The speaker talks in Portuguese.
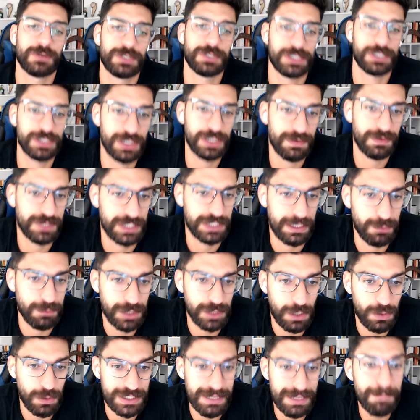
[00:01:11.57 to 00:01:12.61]
Hoje em dia você tem
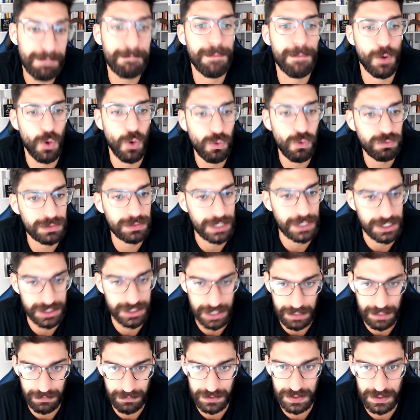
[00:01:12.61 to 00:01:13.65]
muita coisa pronta
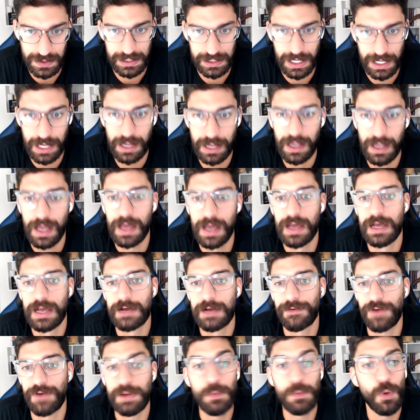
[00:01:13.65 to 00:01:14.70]
já, você tem
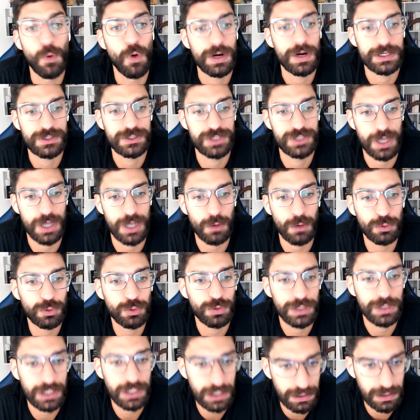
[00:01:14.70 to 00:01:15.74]
frameworks de
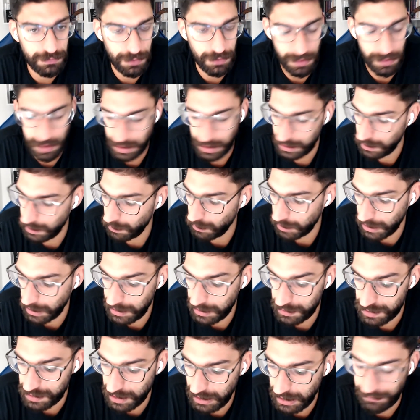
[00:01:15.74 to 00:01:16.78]
alto nível, né? Então o que, que
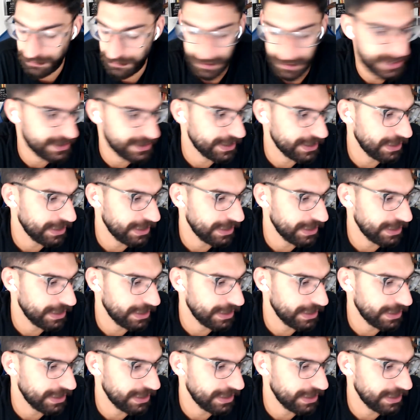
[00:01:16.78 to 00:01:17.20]
isso significa?